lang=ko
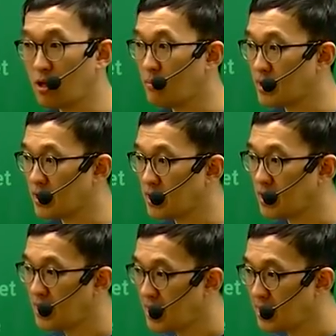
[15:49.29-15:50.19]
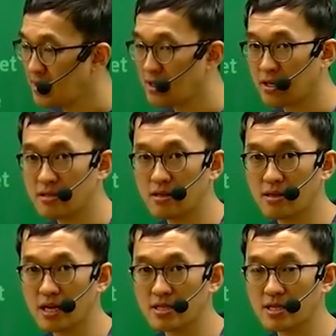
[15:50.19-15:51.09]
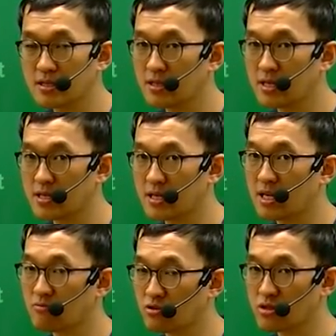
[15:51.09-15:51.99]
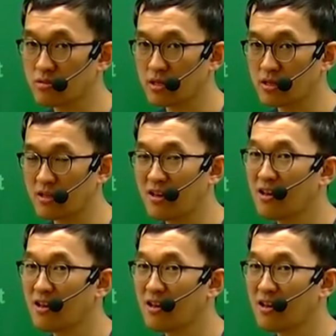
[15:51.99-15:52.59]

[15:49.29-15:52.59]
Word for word: 만약에 한 나라에서 가장 큰 회사가 무너지면